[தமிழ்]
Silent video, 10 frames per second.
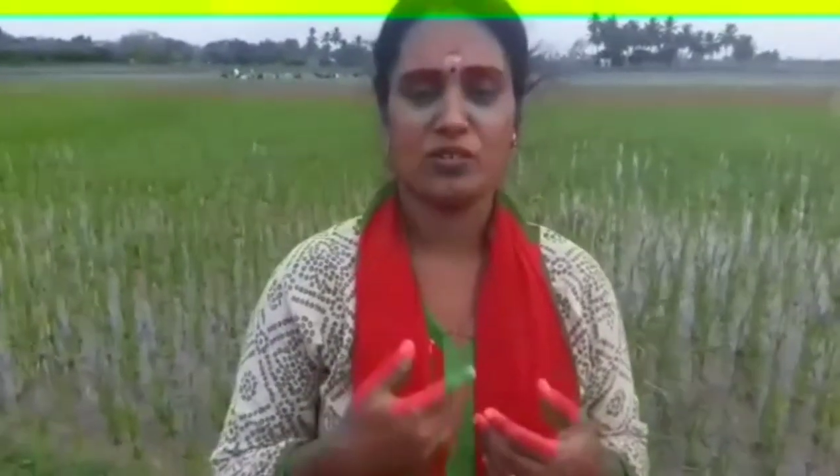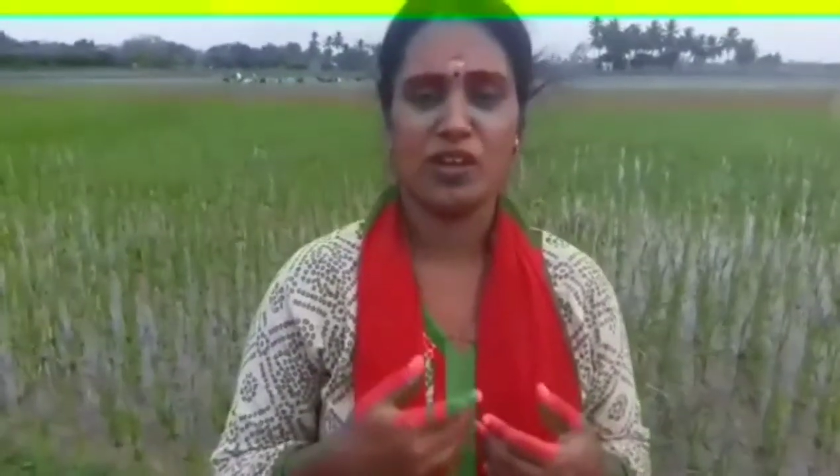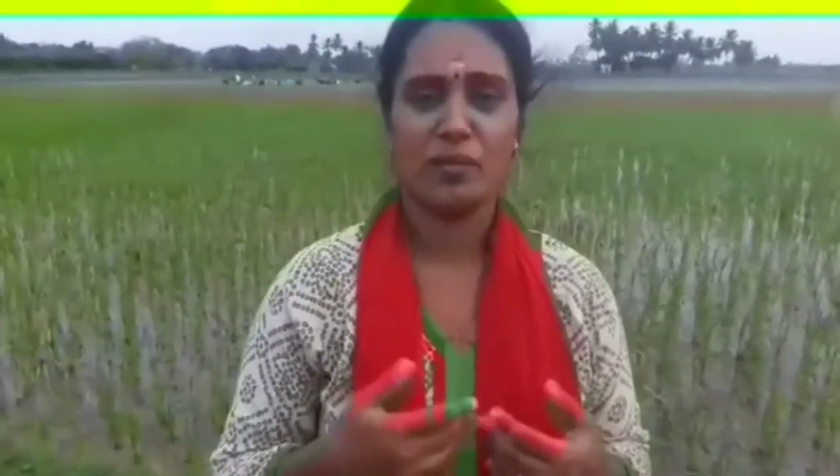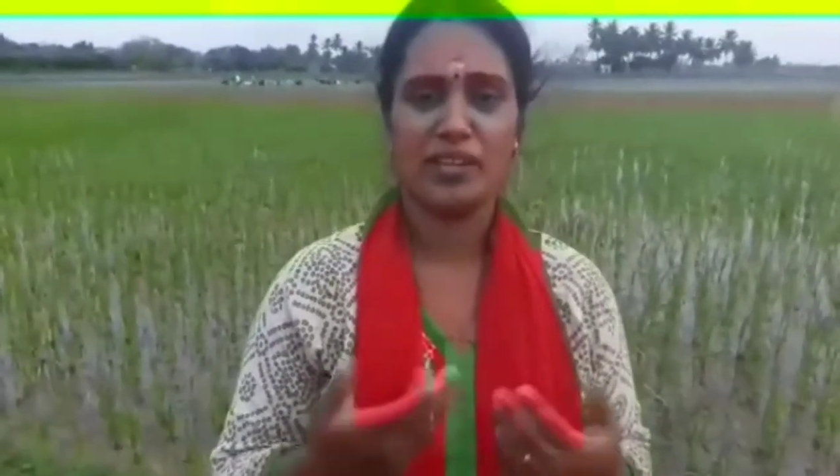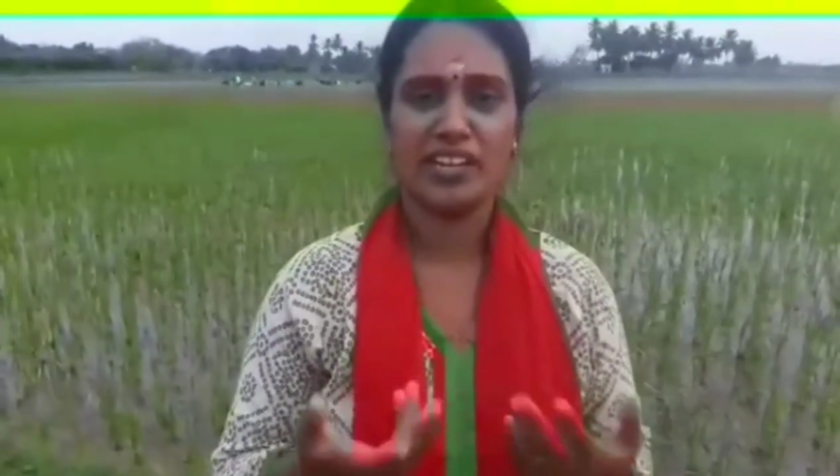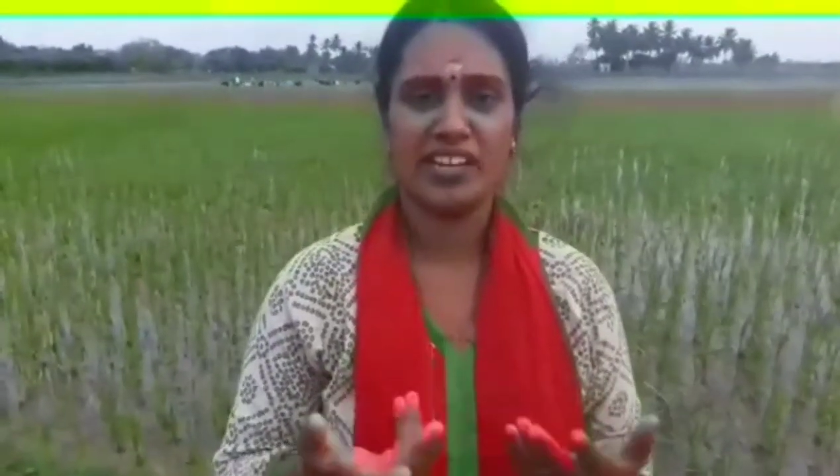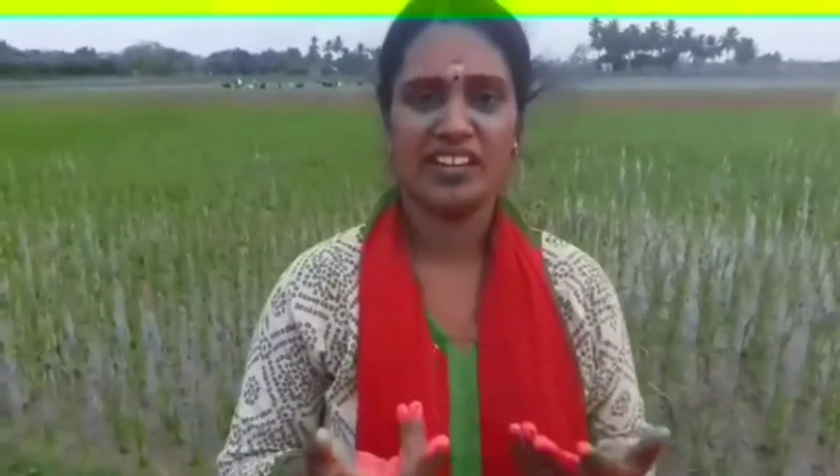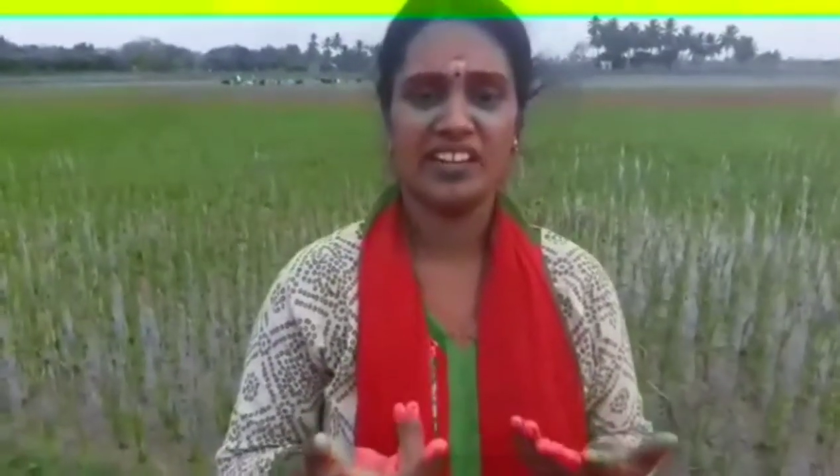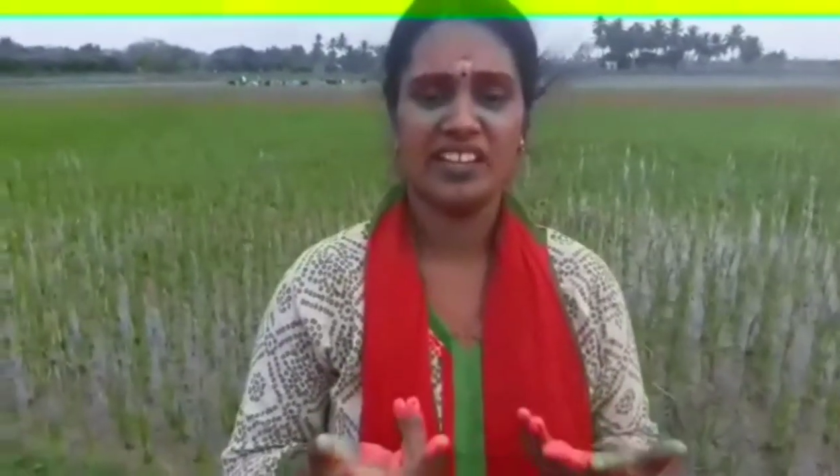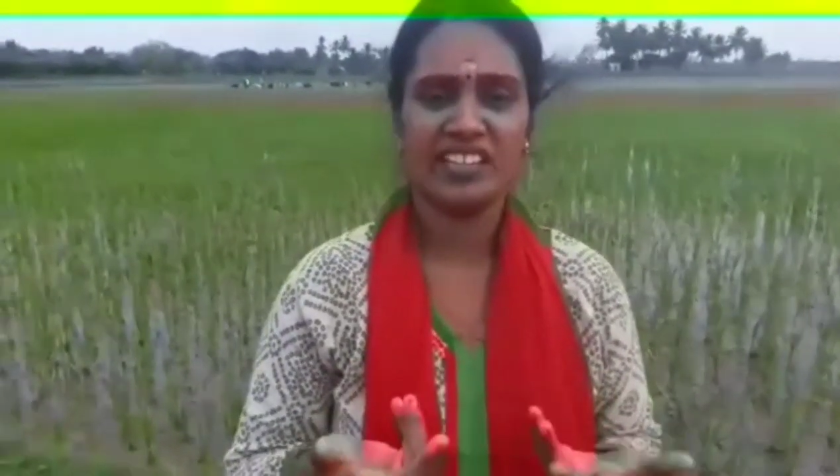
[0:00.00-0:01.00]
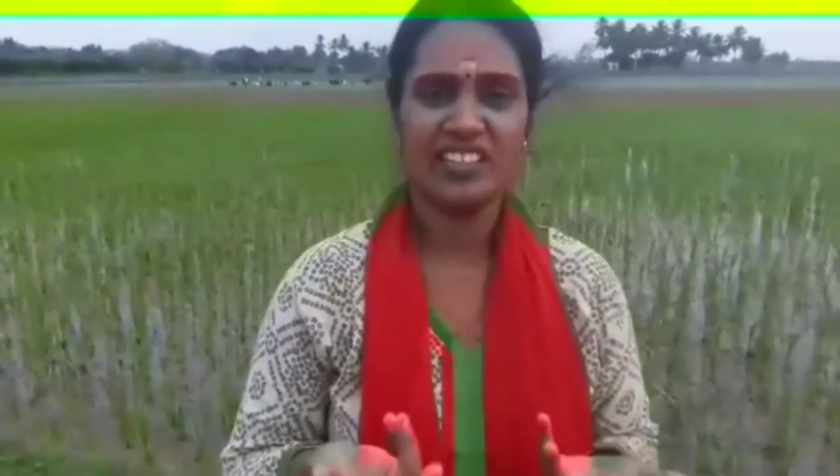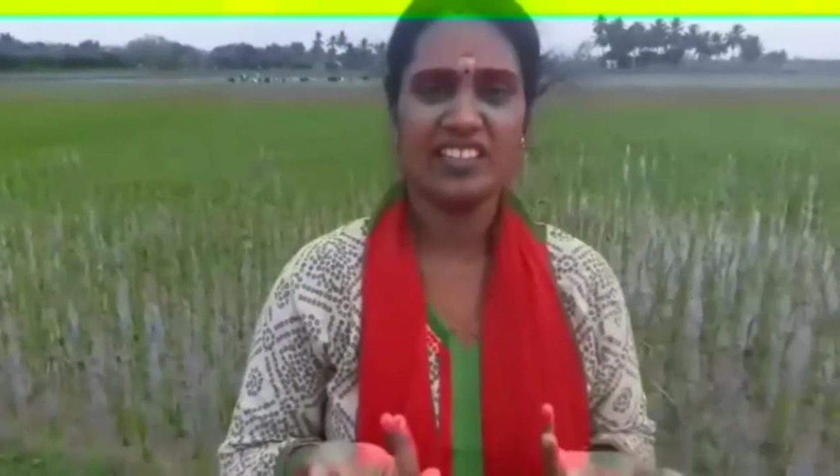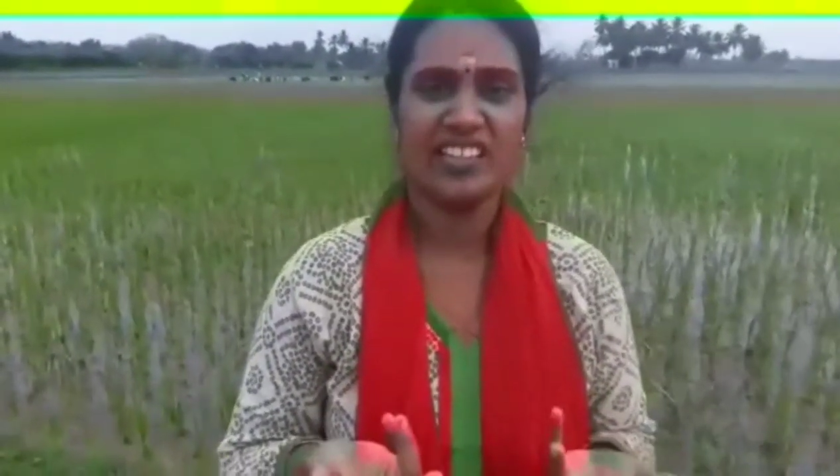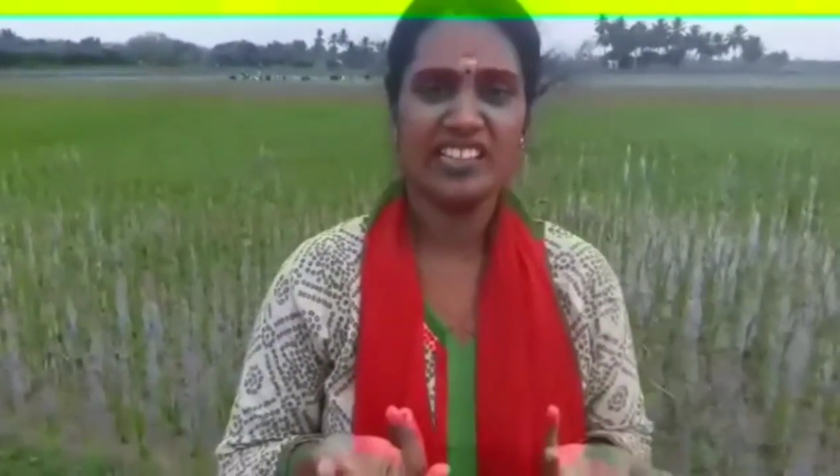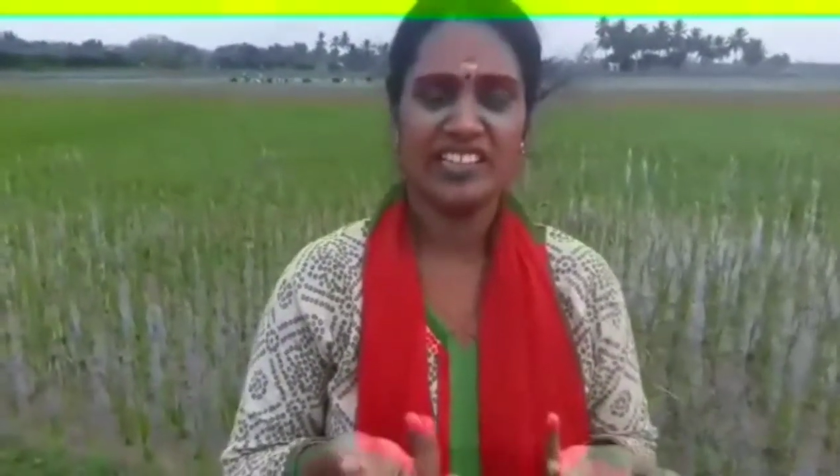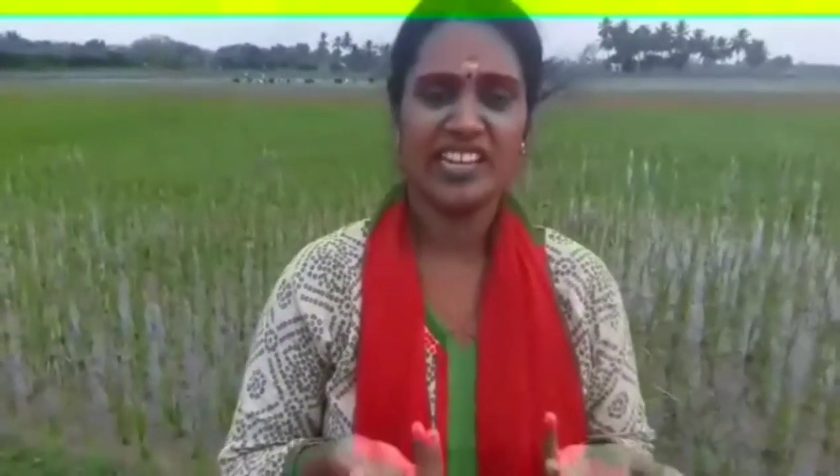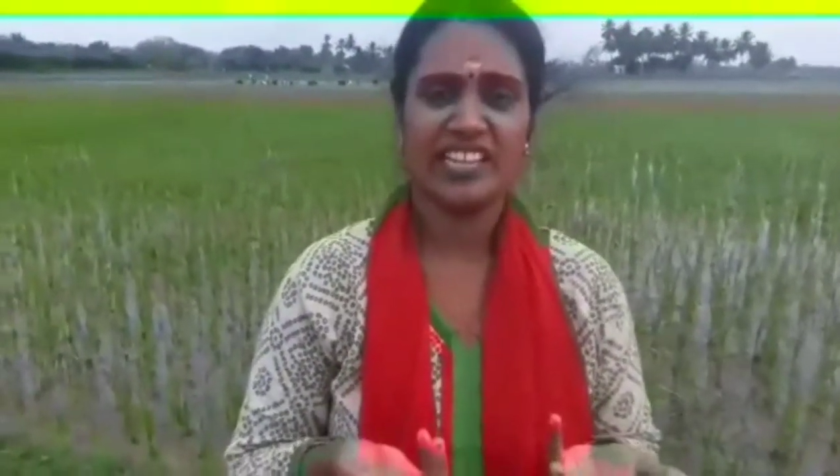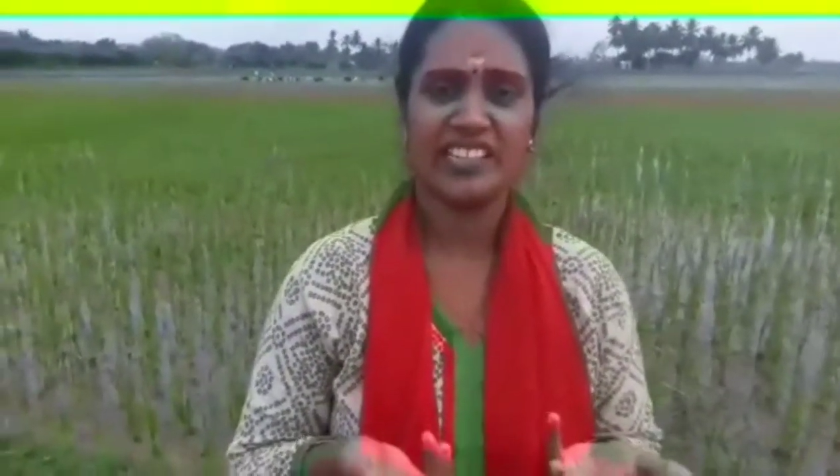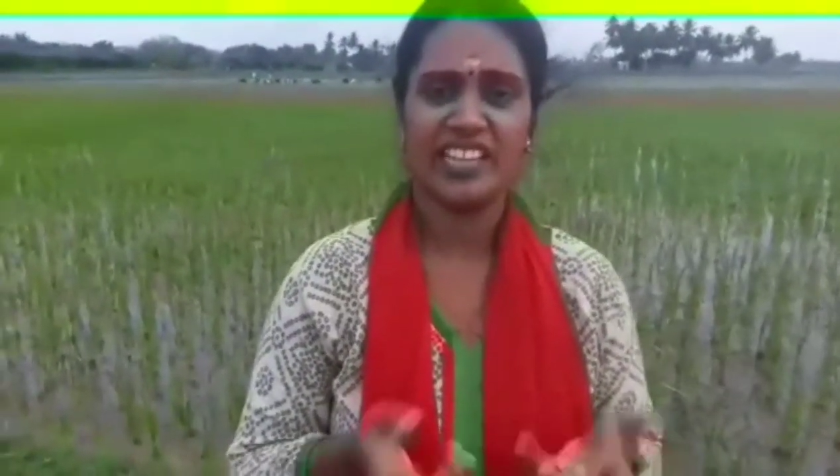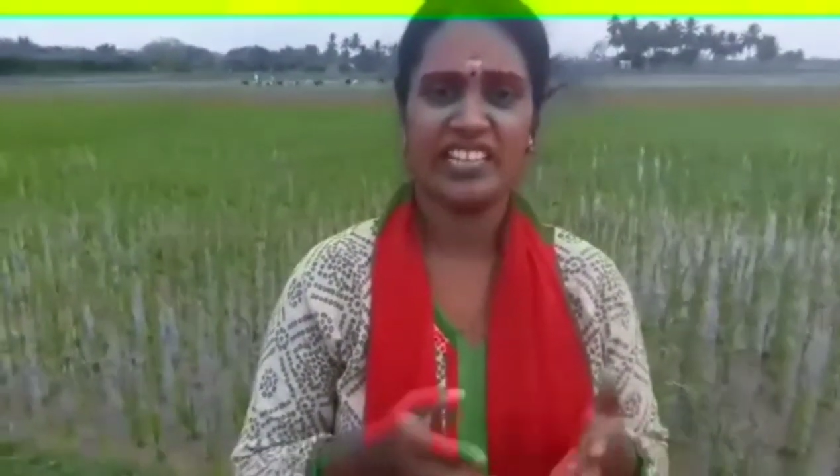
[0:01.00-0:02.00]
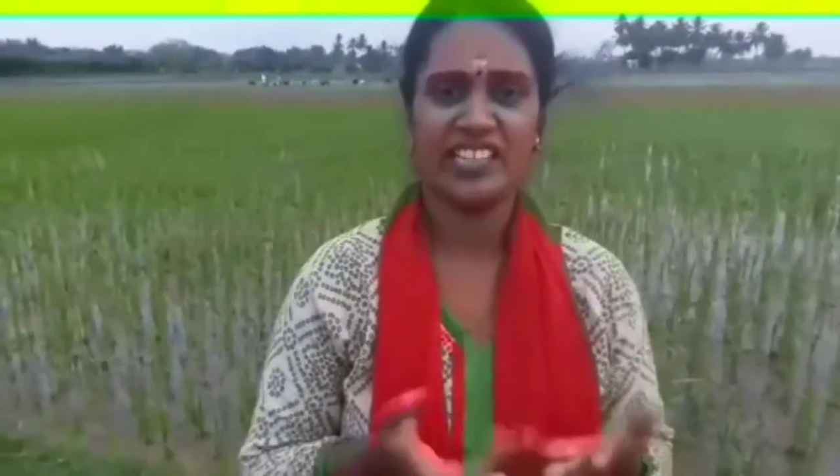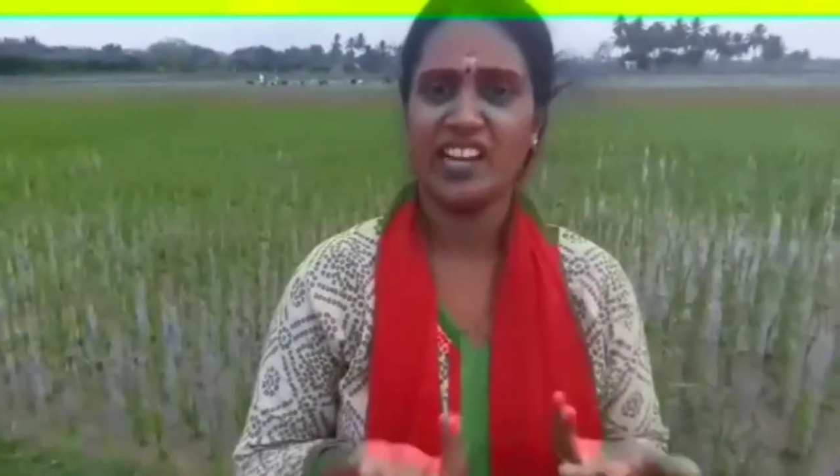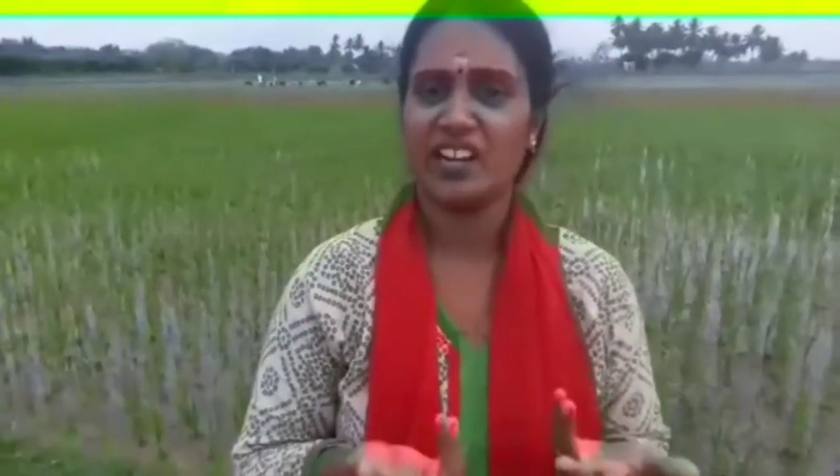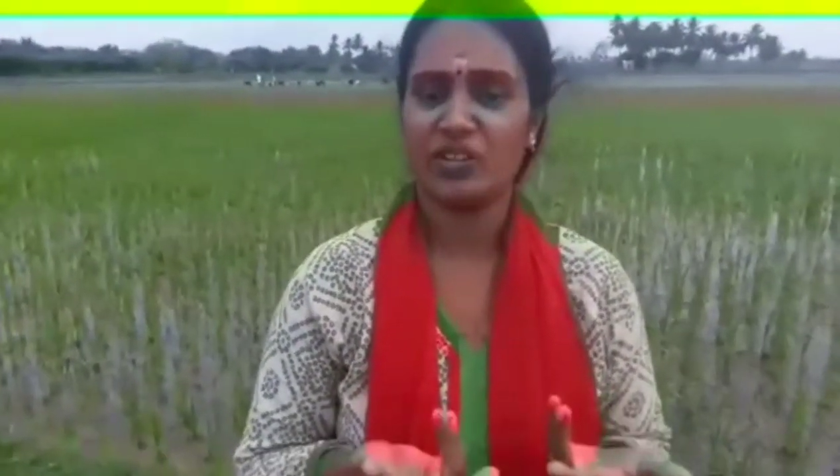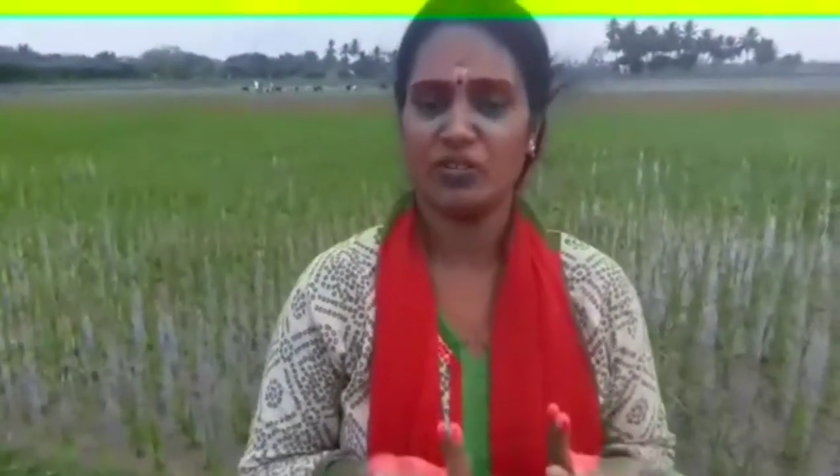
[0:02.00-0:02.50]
ஒரு மைண்டு வந்து சேஞ்ச் ஆகிற மாதிரி இருக்கும்